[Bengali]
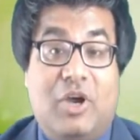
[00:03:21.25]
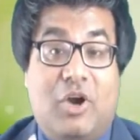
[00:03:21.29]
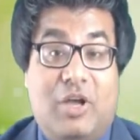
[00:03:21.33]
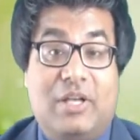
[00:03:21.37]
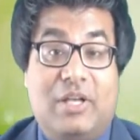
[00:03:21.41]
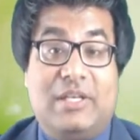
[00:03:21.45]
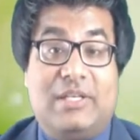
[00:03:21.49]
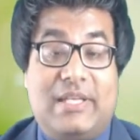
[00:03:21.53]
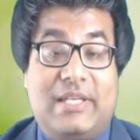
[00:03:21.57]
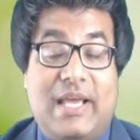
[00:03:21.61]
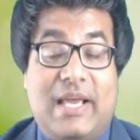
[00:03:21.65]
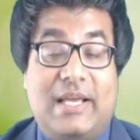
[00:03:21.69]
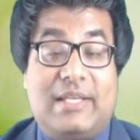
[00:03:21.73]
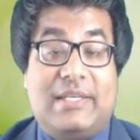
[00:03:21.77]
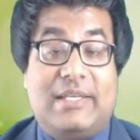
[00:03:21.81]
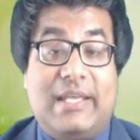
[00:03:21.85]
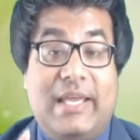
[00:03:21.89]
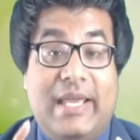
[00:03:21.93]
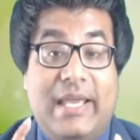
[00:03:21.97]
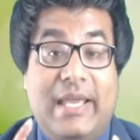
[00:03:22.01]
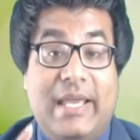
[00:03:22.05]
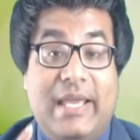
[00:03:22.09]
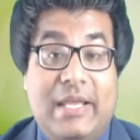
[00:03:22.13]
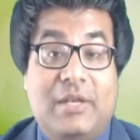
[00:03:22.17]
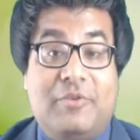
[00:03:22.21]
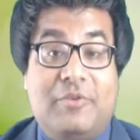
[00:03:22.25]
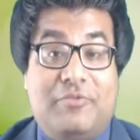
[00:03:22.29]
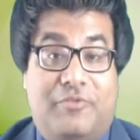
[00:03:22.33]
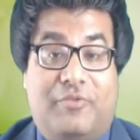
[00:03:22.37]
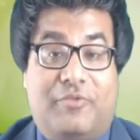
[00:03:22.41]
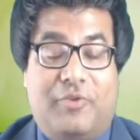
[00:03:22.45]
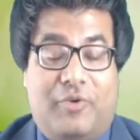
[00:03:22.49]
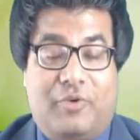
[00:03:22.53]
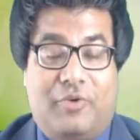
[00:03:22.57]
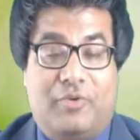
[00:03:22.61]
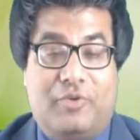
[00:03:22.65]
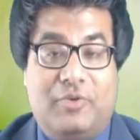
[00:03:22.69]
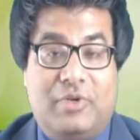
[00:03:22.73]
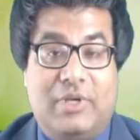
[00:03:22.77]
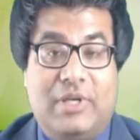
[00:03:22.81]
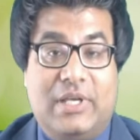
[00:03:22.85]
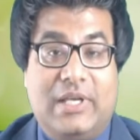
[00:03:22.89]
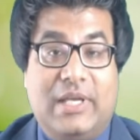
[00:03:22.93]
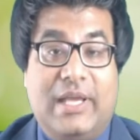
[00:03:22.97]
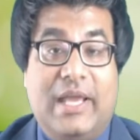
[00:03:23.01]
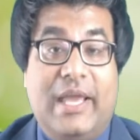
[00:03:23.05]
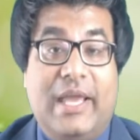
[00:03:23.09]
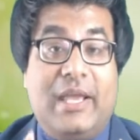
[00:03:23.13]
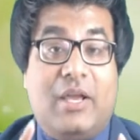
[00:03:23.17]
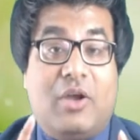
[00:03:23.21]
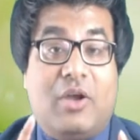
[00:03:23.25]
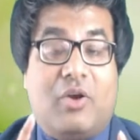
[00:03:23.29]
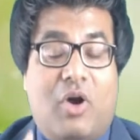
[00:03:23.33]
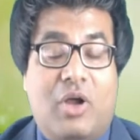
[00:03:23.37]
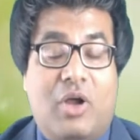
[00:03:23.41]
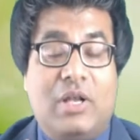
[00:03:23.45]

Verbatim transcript: কন্ট্যাক্ট ইনফো এই